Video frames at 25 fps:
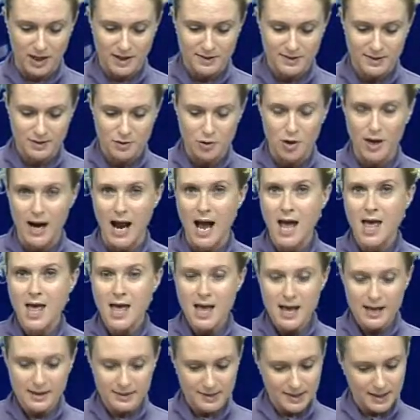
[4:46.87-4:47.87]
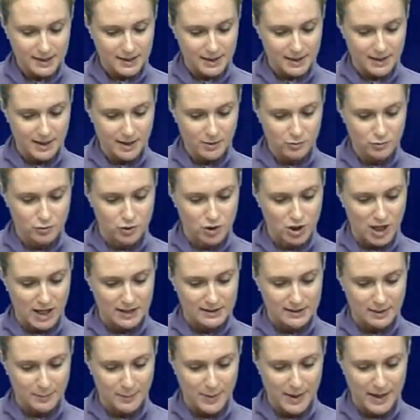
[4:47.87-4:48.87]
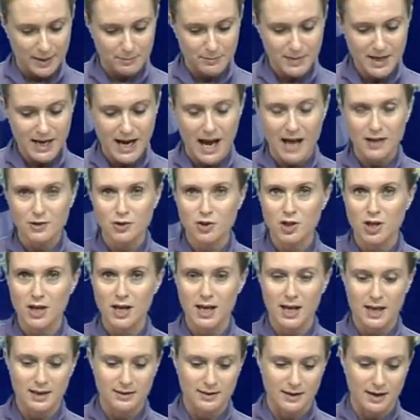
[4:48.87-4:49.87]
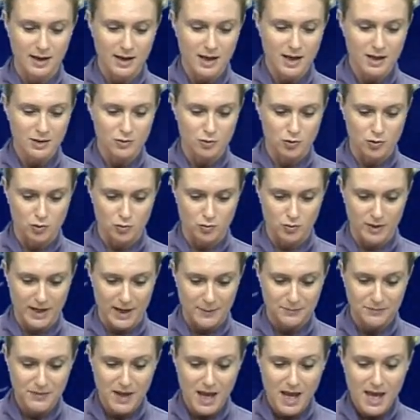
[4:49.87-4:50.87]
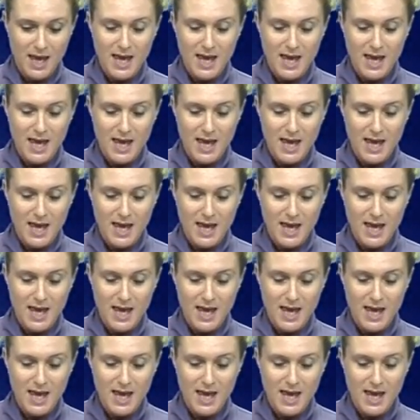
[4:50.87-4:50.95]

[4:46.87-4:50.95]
La signora è stata denunciata per minacce ed ingiurie.